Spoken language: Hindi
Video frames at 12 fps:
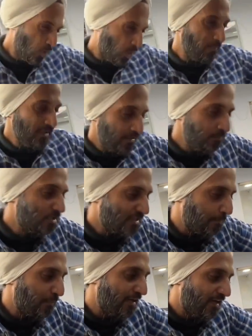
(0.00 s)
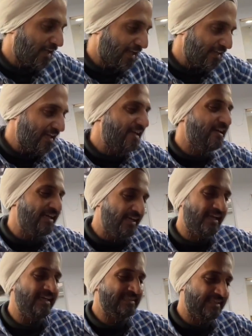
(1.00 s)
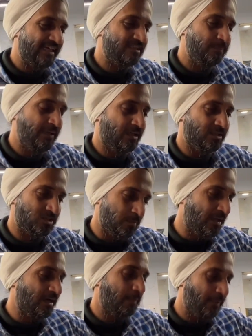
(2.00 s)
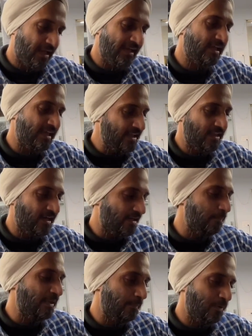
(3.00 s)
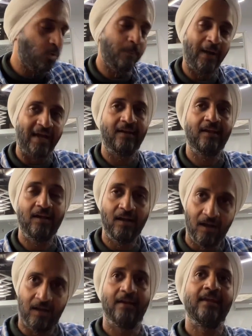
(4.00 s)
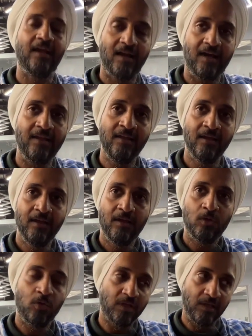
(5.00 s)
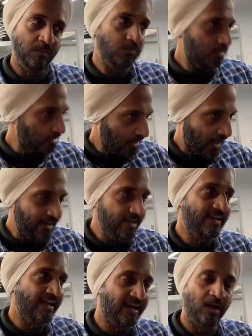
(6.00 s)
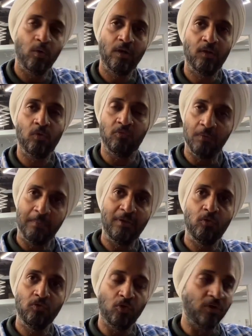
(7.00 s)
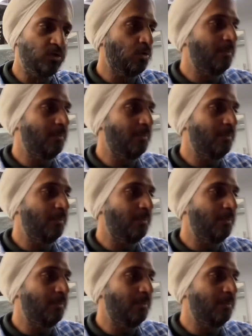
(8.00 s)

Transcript: नॉर्मली हम स्टेपनी हटाते हैं लेकिन इन इस केस में कस्टमर का बड़ा एक ये था कि भैया मेरे को प्रैक्टिकल रखनी है गाड़ी क्योंकि गाड़ी इनके रेगुलर उसमें भी यूज़ होगी तो